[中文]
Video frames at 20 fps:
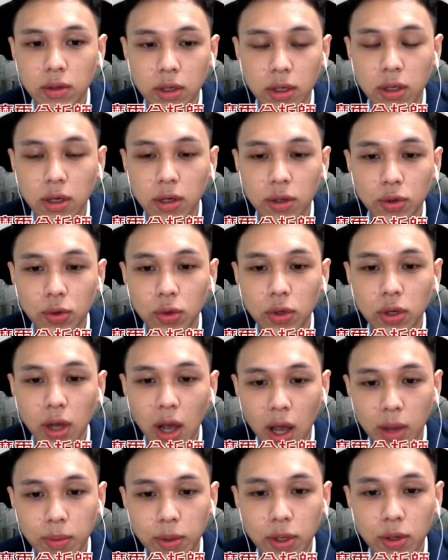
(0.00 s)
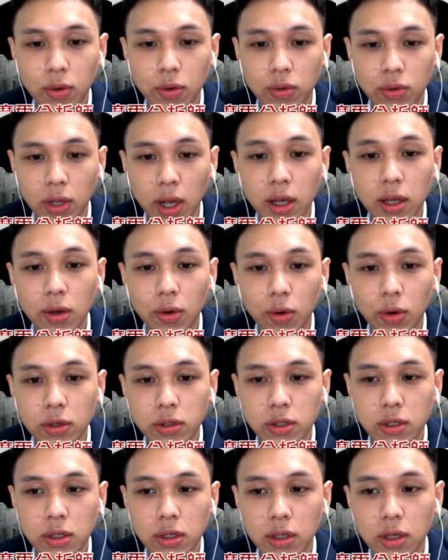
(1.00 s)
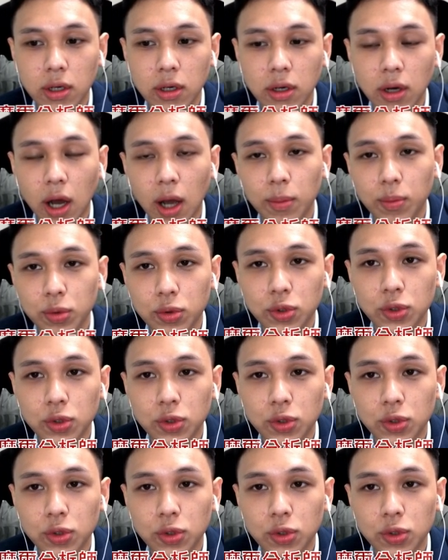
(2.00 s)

可能很多的 IP 股它也会是一个还不